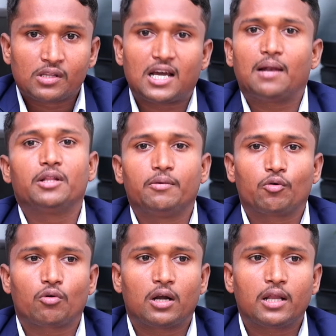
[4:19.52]
చాలామంది
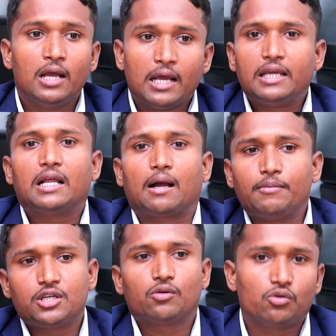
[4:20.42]
ఏమనుకుంటారంటే ఈయన
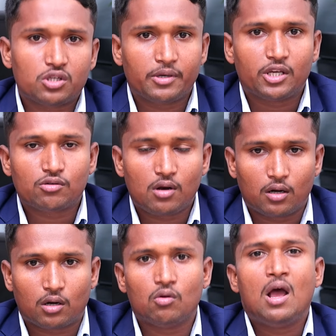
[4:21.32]
కమిషన్ కోసమే చేస్తున్నాను
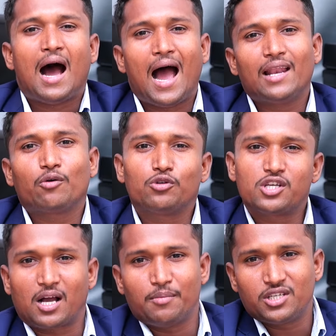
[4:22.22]
అంటారు ఆయనకు
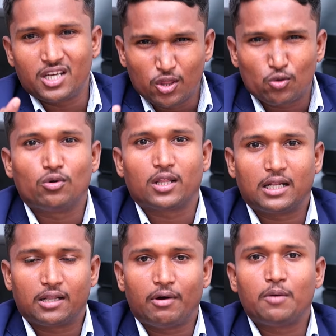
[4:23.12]
వచ్చే కమిషన్ ఇంత ఉంటుంది
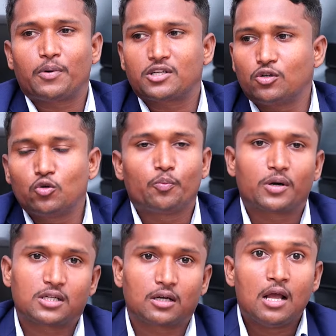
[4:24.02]
అంతే వన్ పర్సెంట్ టూ
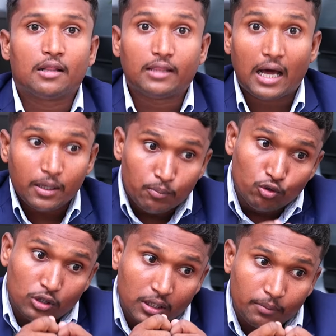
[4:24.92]
పర్సెంట్ దాన్ని
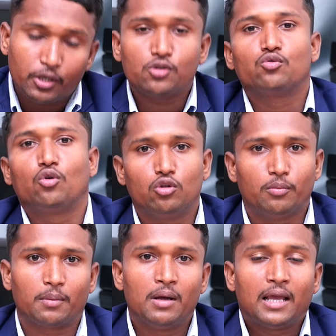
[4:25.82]
భూతద్దం పెట్టి చూడొద్దు
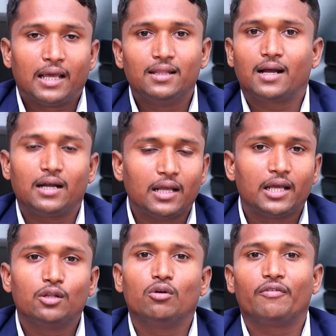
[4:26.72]
మనం ఎందుకంటే
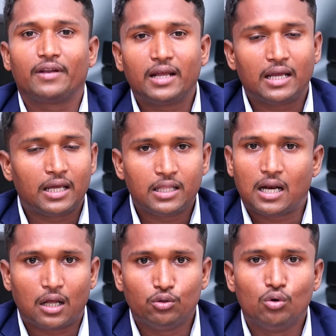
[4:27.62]
ఏది కూడా ఫ్రీగా ఏది
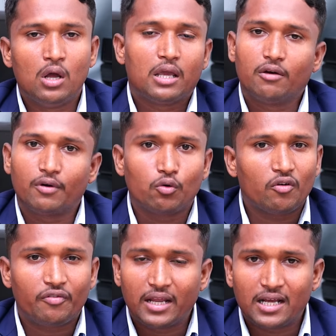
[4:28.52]
రాదు ఎవరు
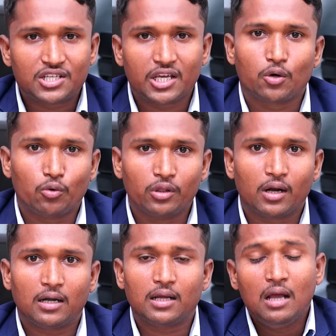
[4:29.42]
కూడా ఫ్రీగా చేయరు
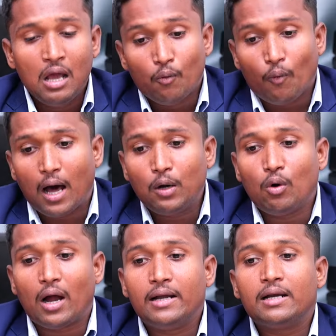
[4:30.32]
ఎందుకంటే వాళ్ళు
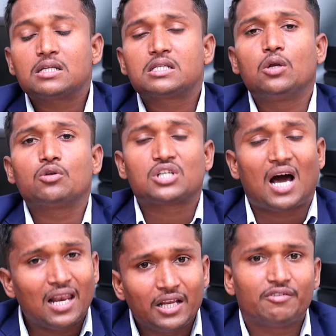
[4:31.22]
ఆ ఇండస్ట్రీలో
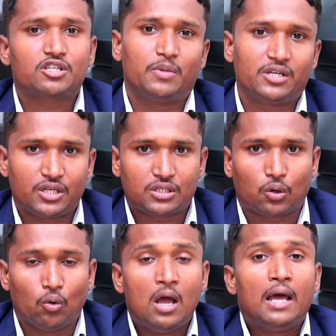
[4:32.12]
చాలా ఇన్వెస్ట్మెంట్ చేస్తారు